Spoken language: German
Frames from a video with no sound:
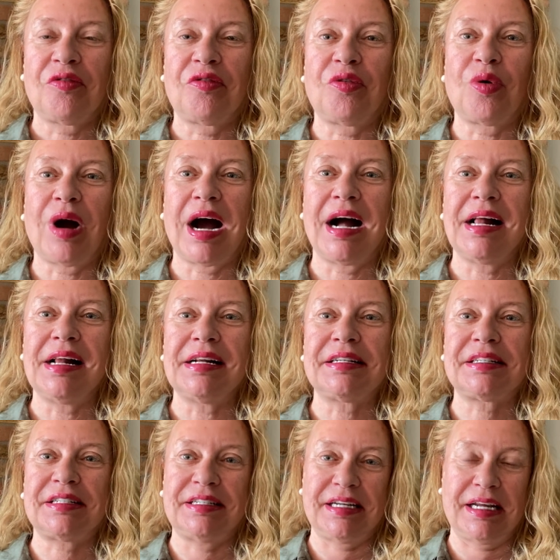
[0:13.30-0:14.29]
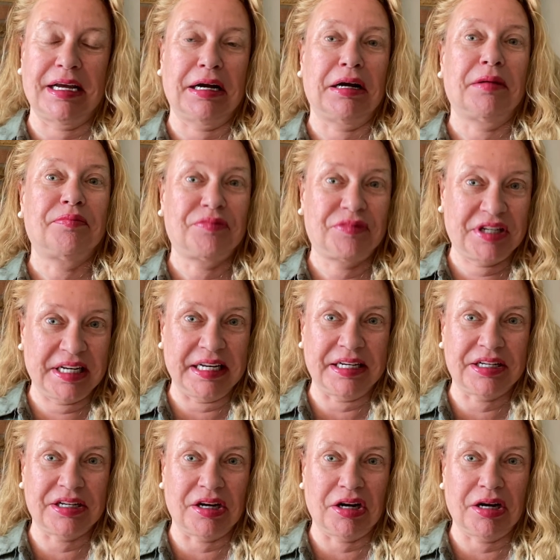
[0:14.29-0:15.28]
wo halt der
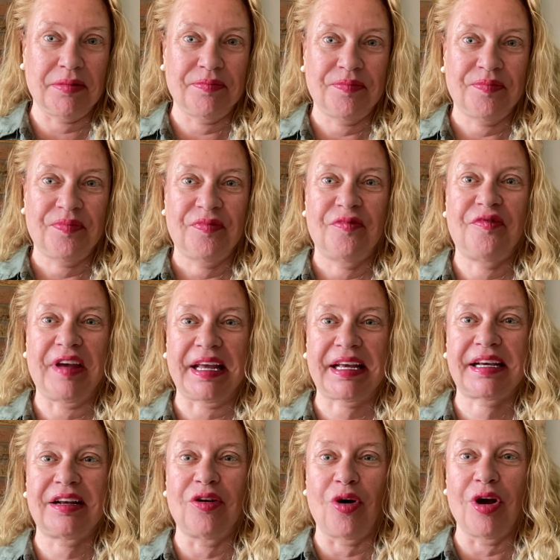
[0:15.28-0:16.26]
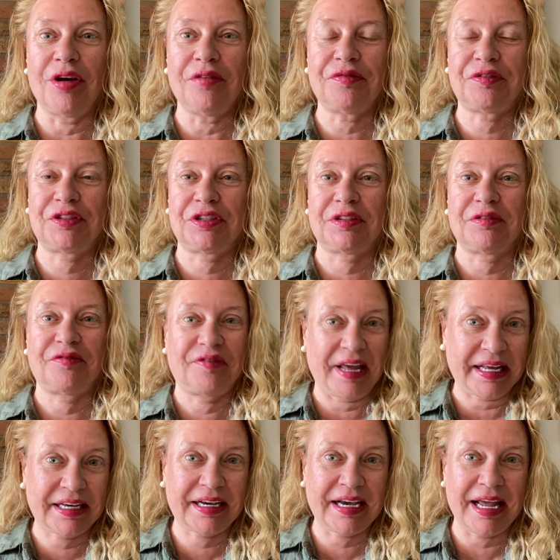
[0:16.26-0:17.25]
Täter wegläuft,
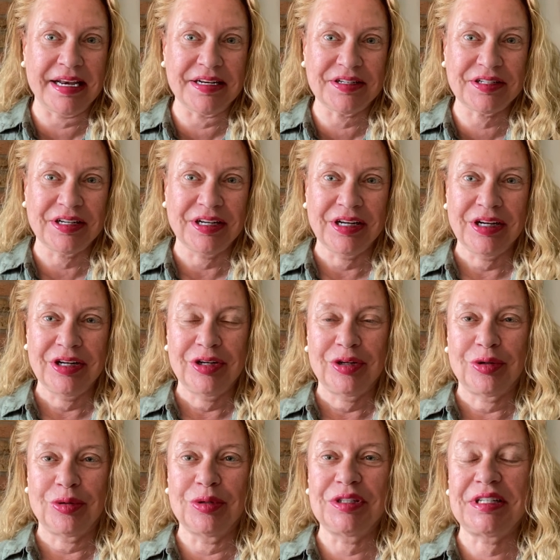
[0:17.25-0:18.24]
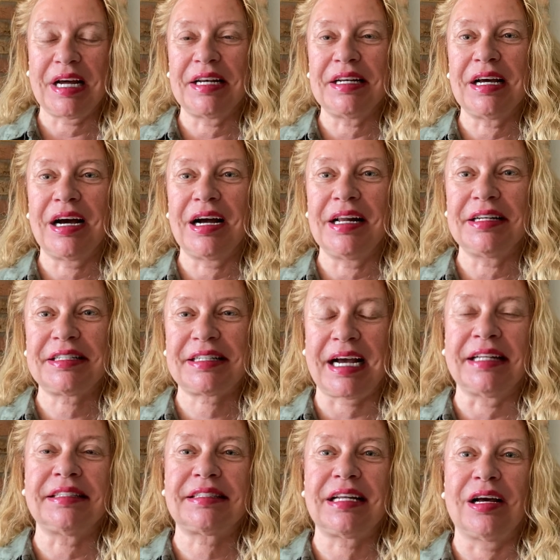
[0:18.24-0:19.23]
wegrennt und dann halt
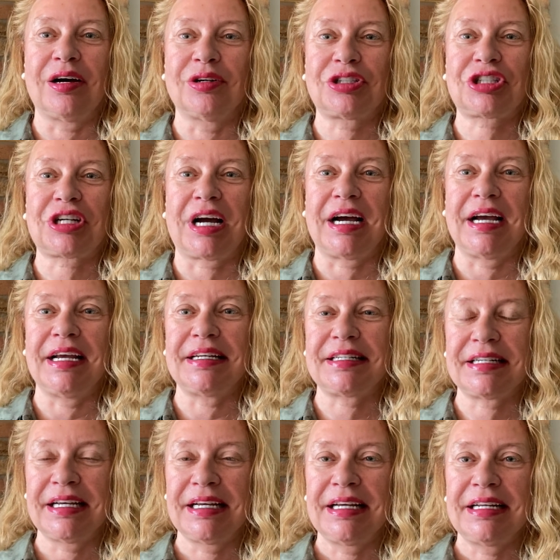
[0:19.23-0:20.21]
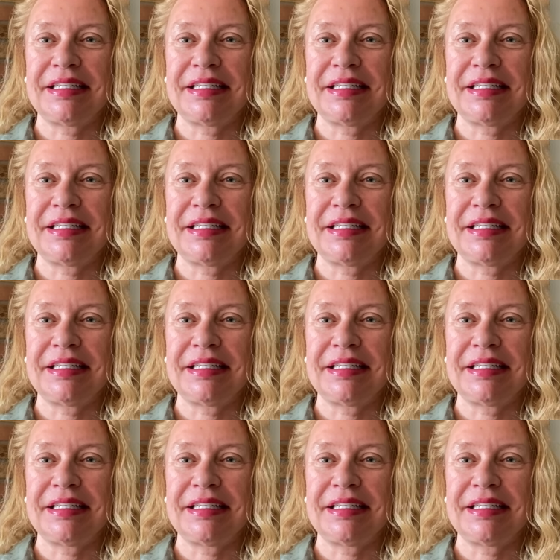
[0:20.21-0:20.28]
ganz laut schreit,